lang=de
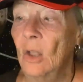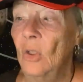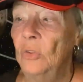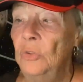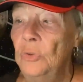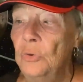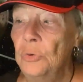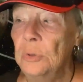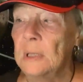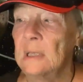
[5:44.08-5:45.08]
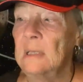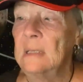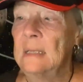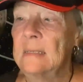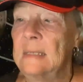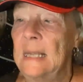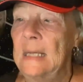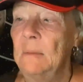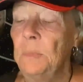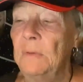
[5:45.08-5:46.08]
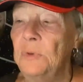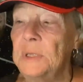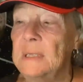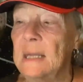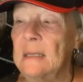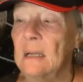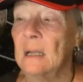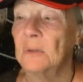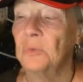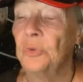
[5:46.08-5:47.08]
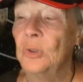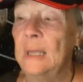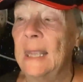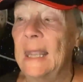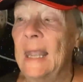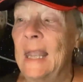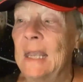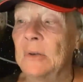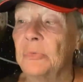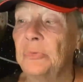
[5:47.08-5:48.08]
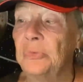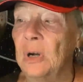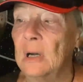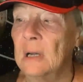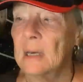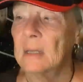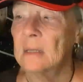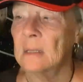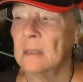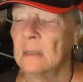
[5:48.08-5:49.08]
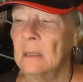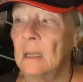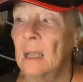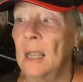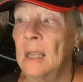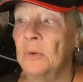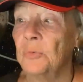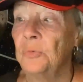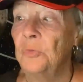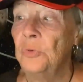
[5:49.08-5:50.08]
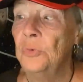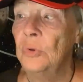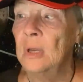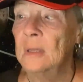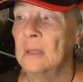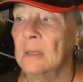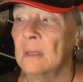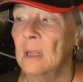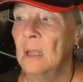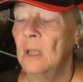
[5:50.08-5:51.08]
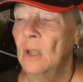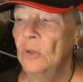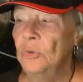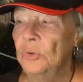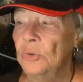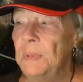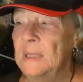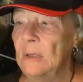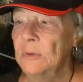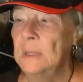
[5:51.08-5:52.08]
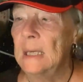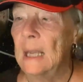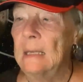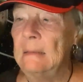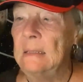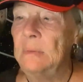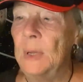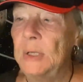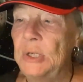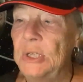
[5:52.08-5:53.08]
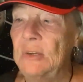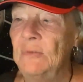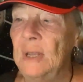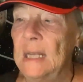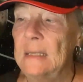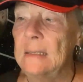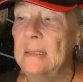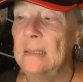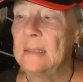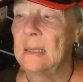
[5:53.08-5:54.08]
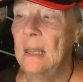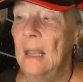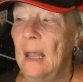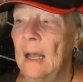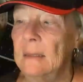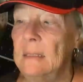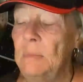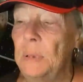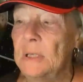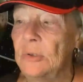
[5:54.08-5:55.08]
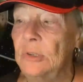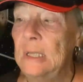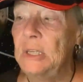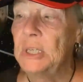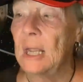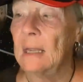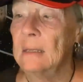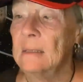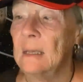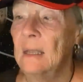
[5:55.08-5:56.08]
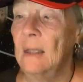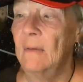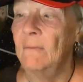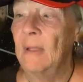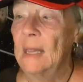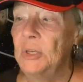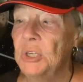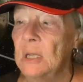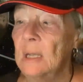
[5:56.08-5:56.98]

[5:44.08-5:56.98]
Nur das Seelenbewusstsein kann Fülle erfahren, erfühlen. Durch die Besonderheit des menschlichen Wesens hat die Persönlichkeit, welche